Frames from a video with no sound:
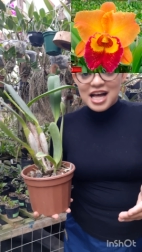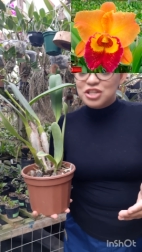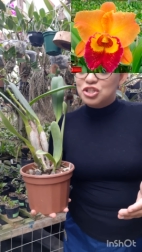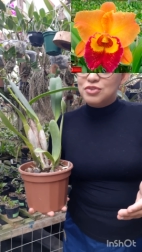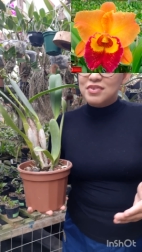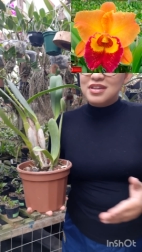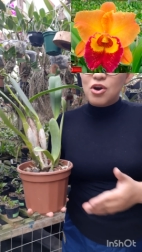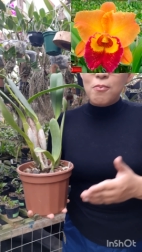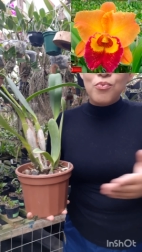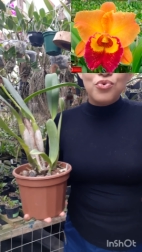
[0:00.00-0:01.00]
a gente vendeu
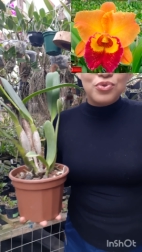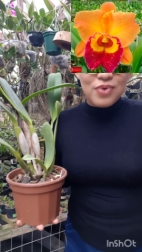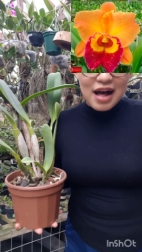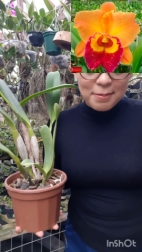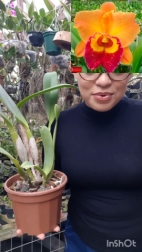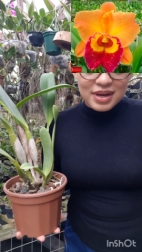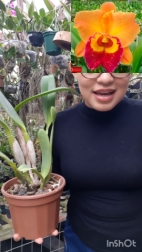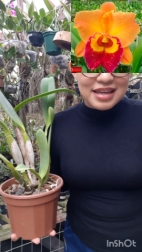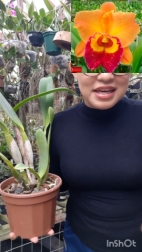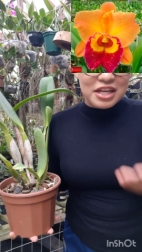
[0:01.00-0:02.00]
muito rápido
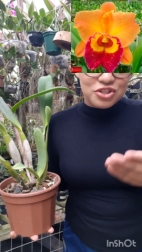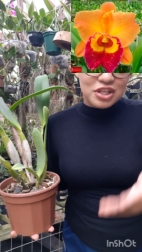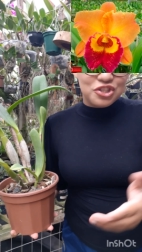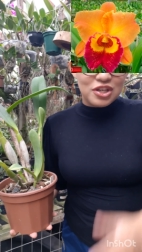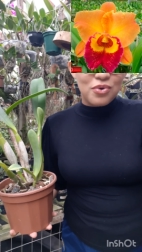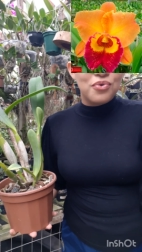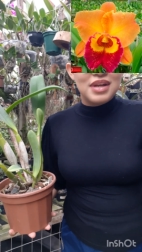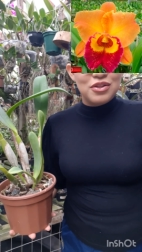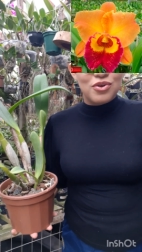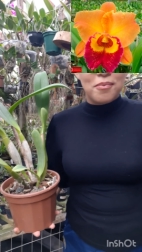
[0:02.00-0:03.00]
aquele kit que tinha
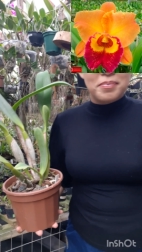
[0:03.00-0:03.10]
Golden Top.